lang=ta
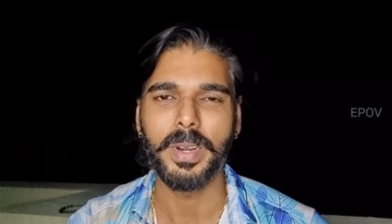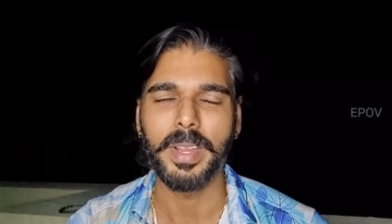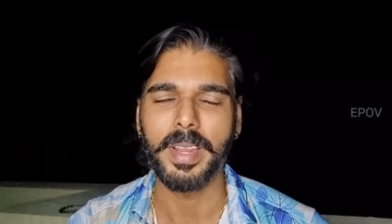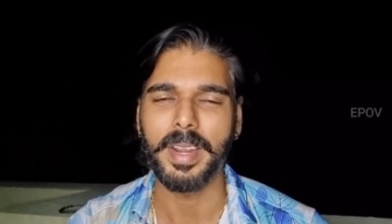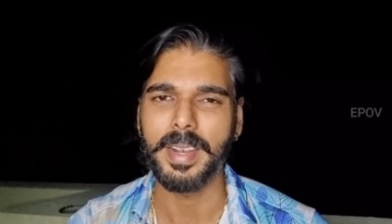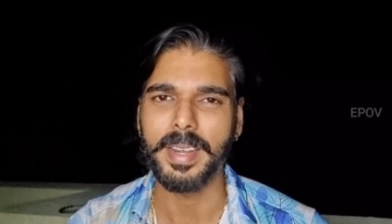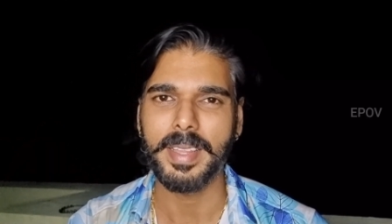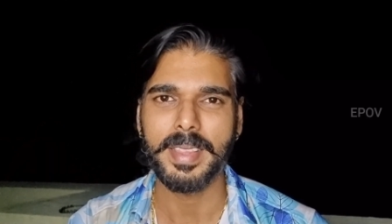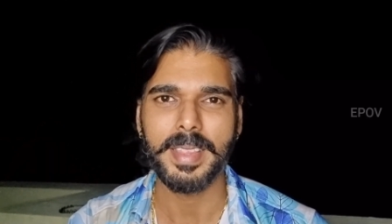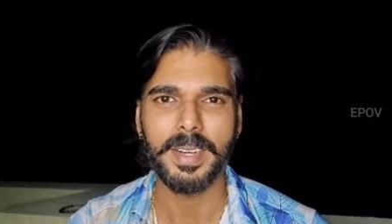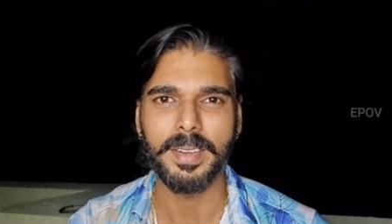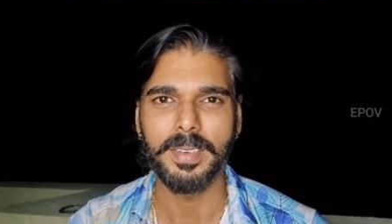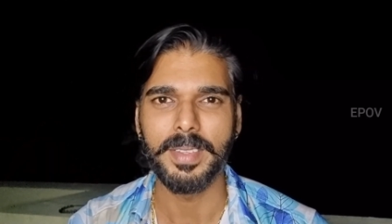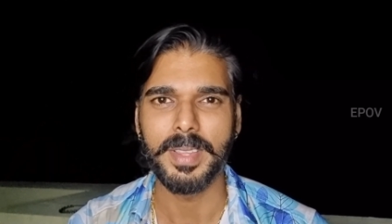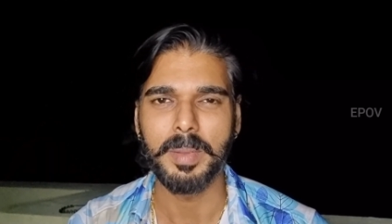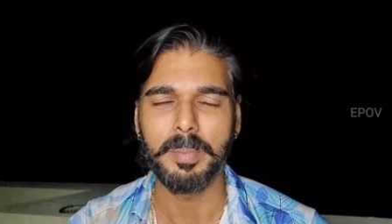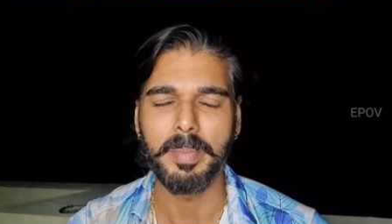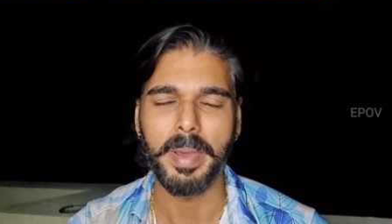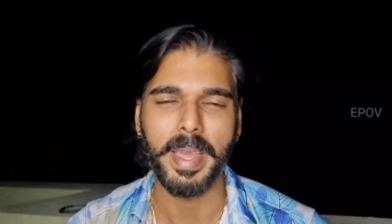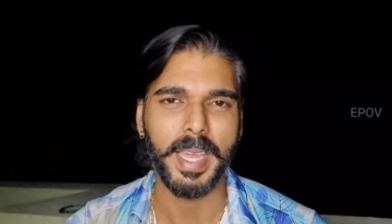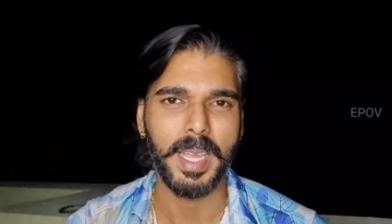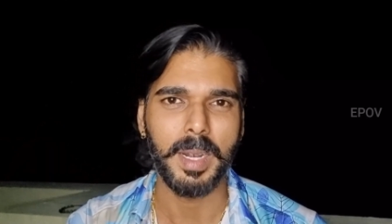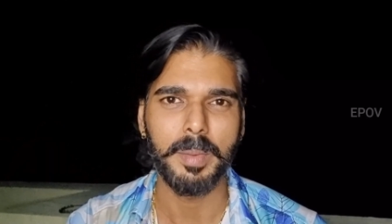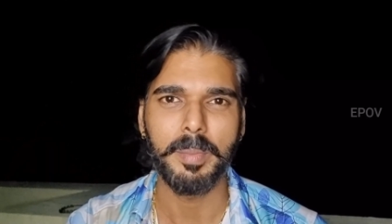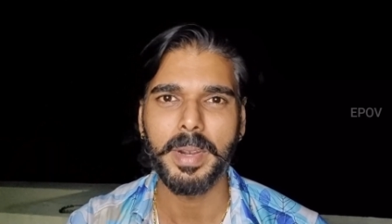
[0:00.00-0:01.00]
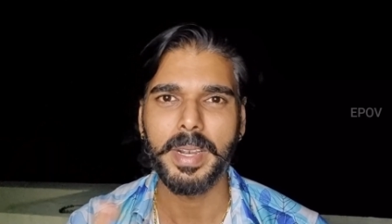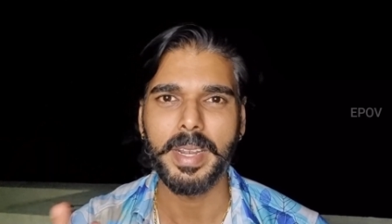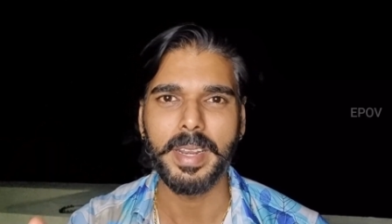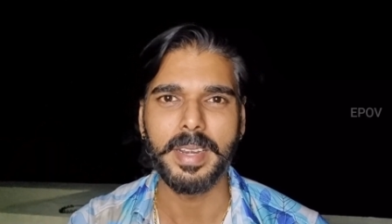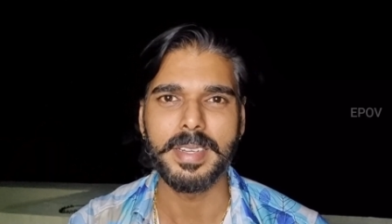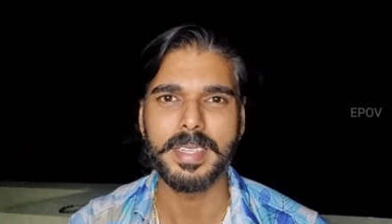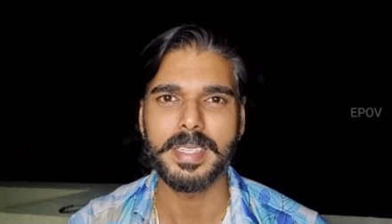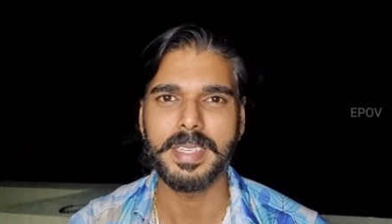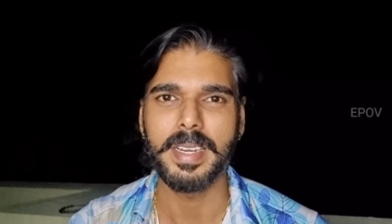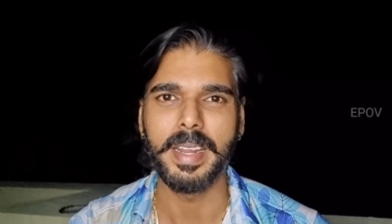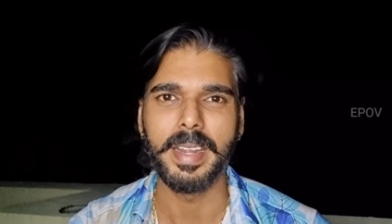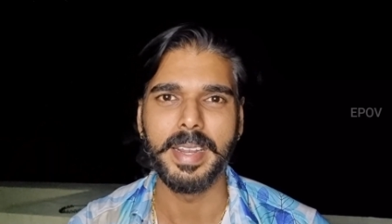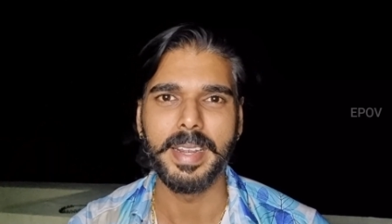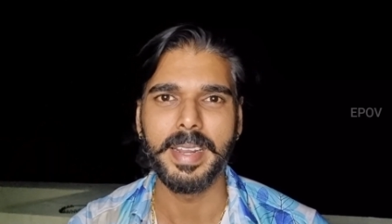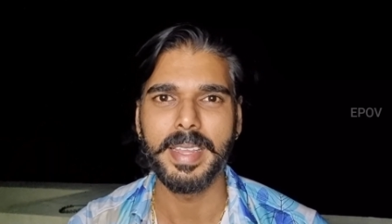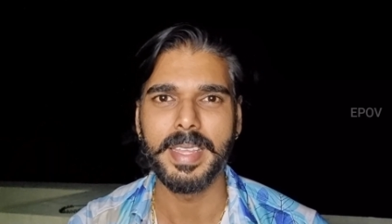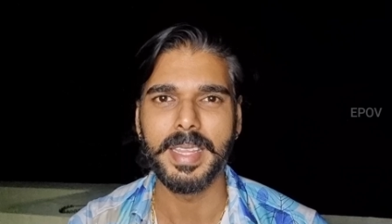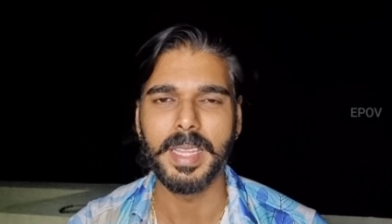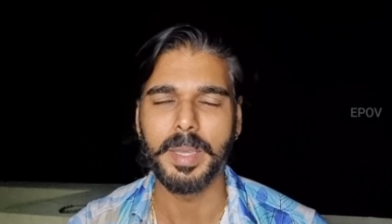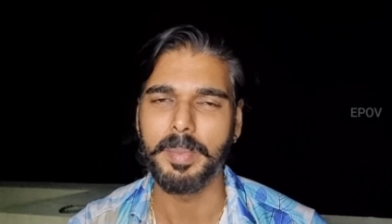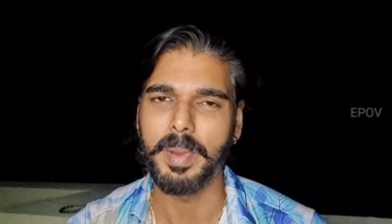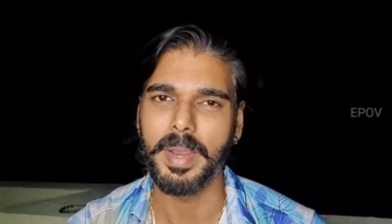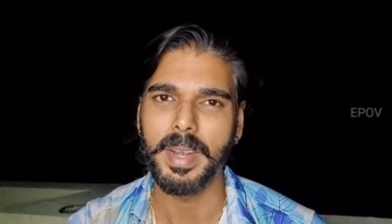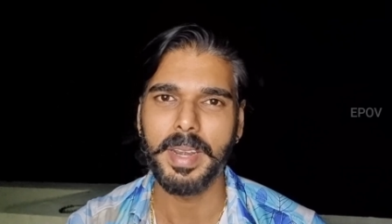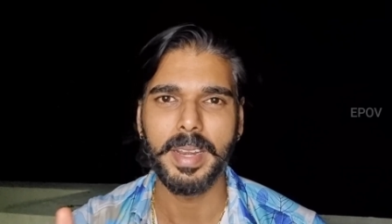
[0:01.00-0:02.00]
ஒரு கட்டத்துல வந்து பயங்கரமா டென்ஷன் ஆயிட்டு
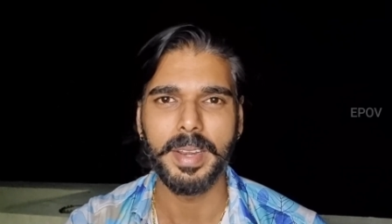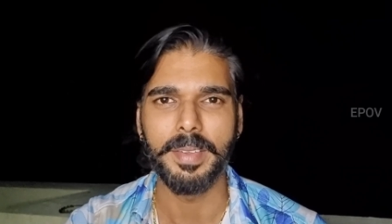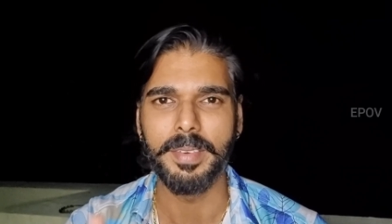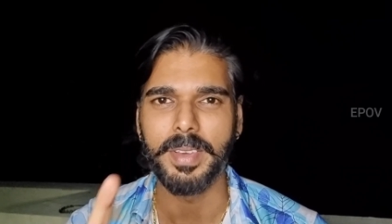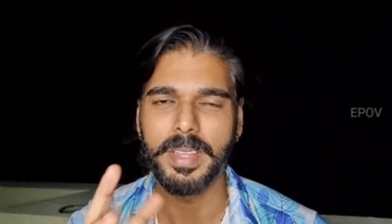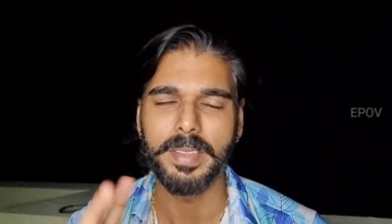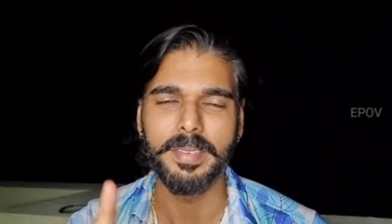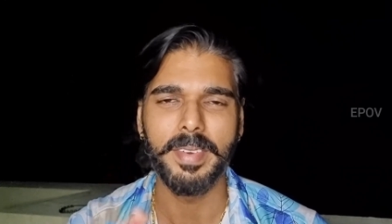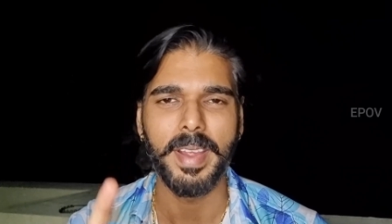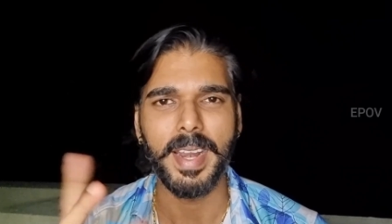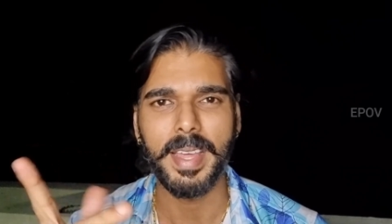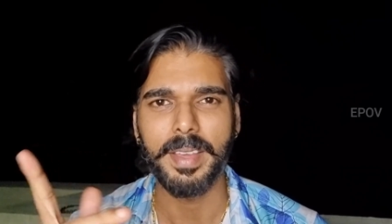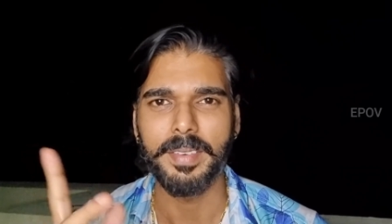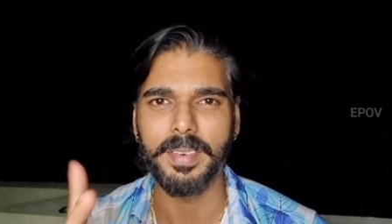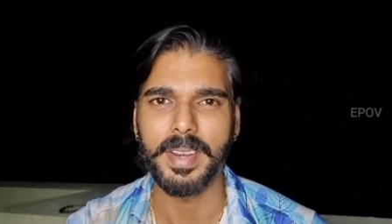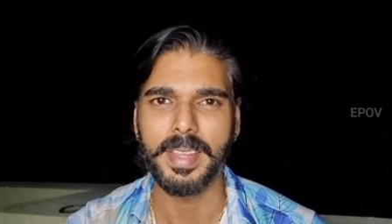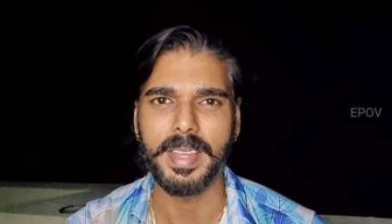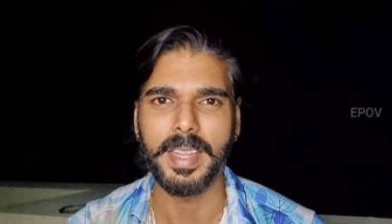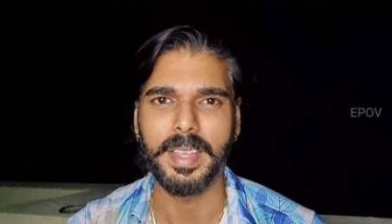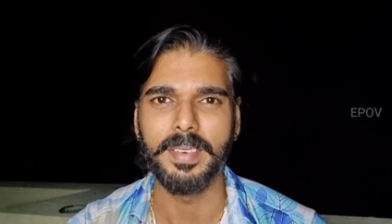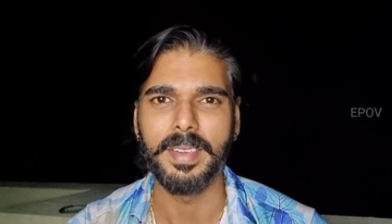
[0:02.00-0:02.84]
இதுக்கு மேலே நீ வந்து வேலைக்கு வர